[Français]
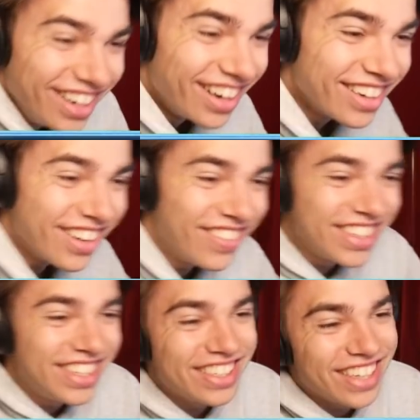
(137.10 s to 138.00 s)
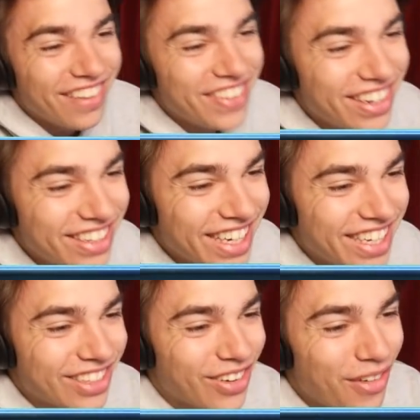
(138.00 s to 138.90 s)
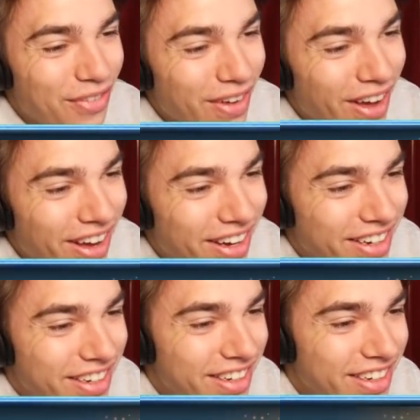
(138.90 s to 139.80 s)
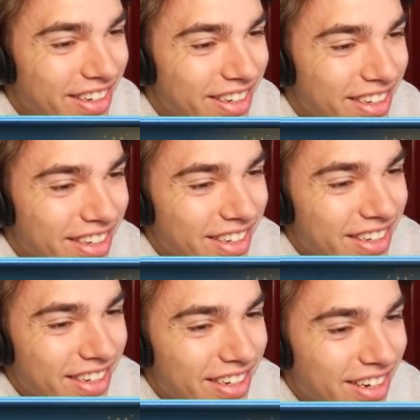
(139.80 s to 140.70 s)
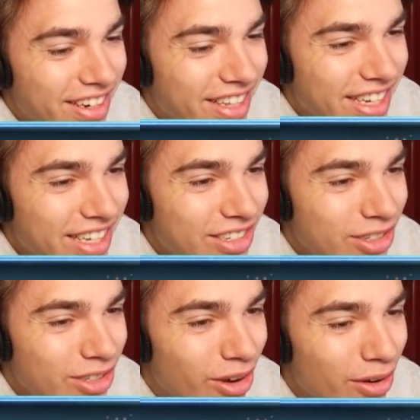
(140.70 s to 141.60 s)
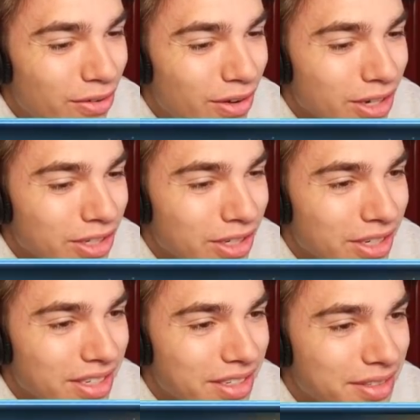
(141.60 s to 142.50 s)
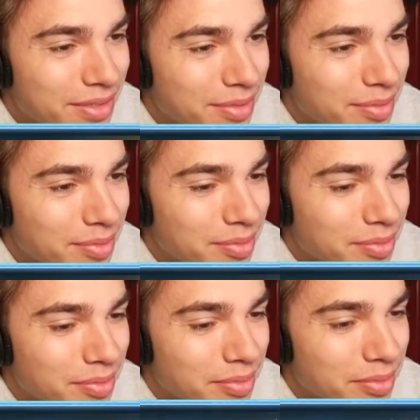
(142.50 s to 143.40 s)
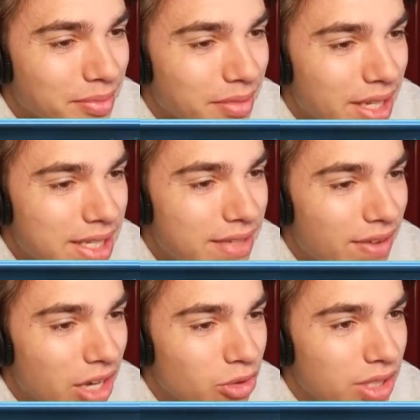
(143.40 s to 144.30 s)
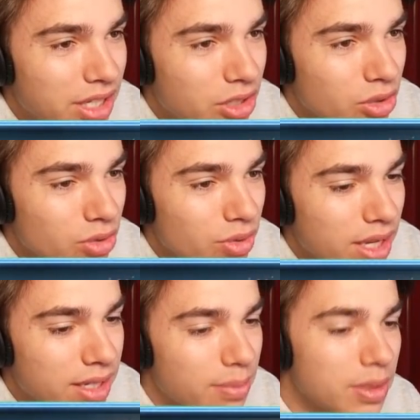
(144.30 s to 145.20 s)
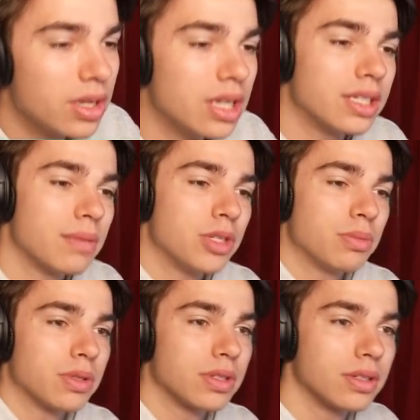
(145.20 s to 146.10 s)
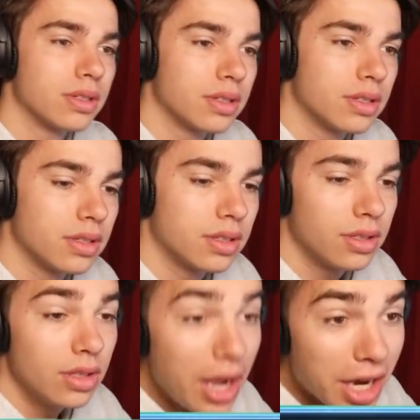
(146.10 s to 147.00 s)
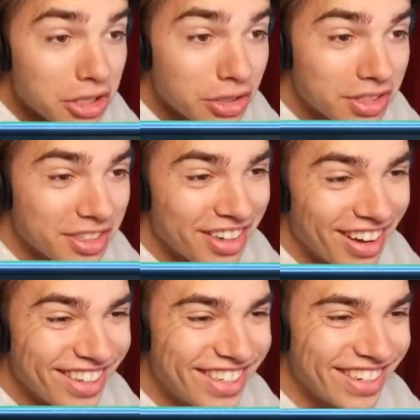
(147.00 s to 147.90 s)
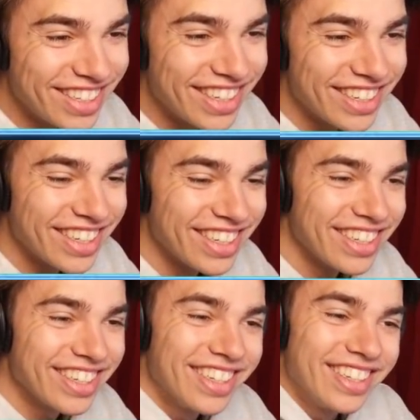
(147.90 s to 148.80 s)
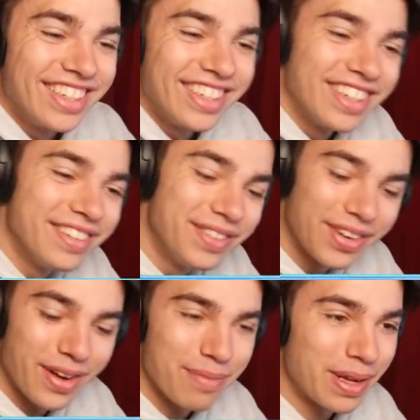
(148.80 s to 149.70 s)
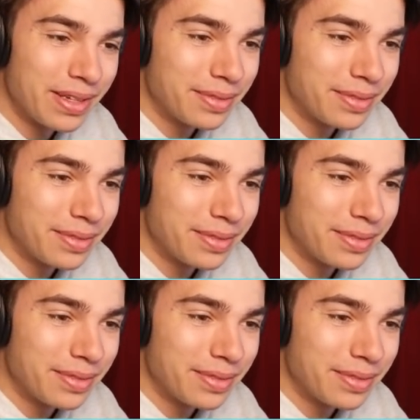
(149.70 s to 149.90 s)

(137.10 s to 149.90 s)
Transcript: On commence déjà, mais le deck est trop fort Le deck est juste trop fort, genre. Est-ce qu'il va rajouter quelque chose ou il laisse taper Non, il laisse taper, je pense. Ah, il rajoute Ok, ok, ok. Pourquoi pas.